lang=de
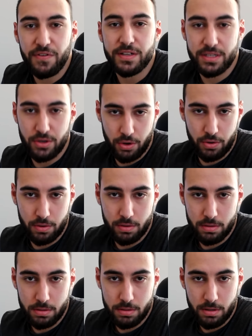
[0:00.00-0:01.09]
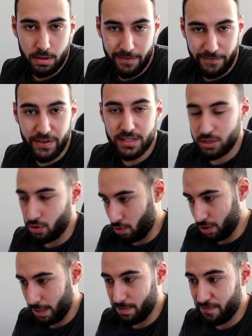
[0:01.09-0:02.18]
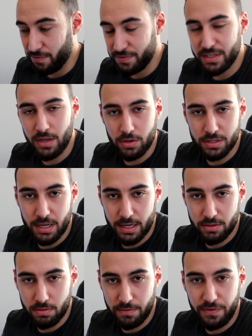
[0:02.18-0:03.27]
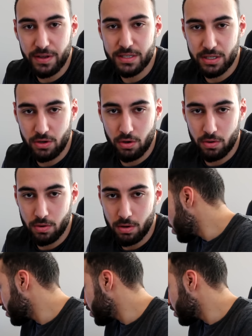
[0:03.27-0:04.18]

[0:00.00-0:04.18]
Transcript: 40 Euro. 40 Euro und ich habe eine 50.000er Leitung. 40 Euro.